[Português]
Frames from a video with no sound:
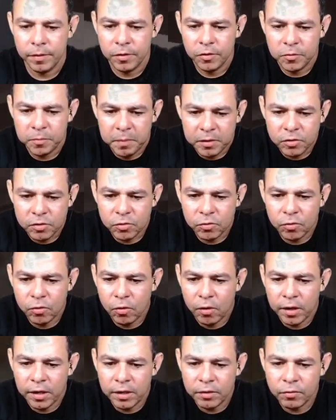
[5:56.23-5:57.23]
Eles passam
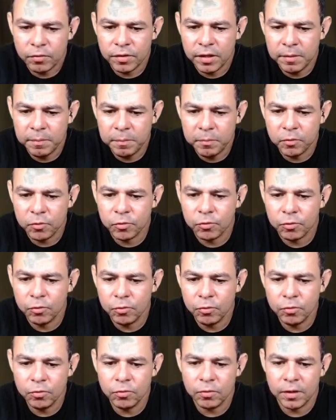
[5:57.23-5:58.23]
correndo o tempo
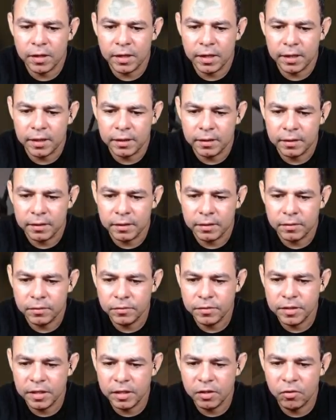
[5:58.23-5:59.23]
todo, cara
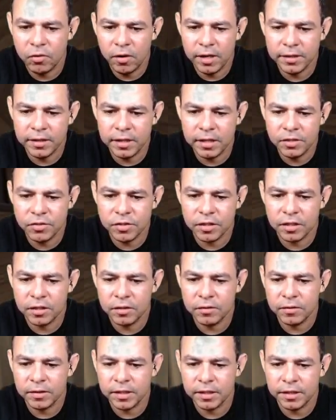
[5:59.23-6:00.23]
sei qual é a deles
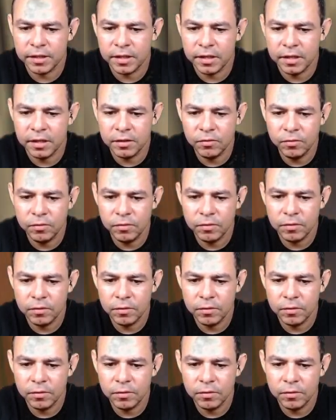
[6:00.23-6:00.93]
não. Aqui não.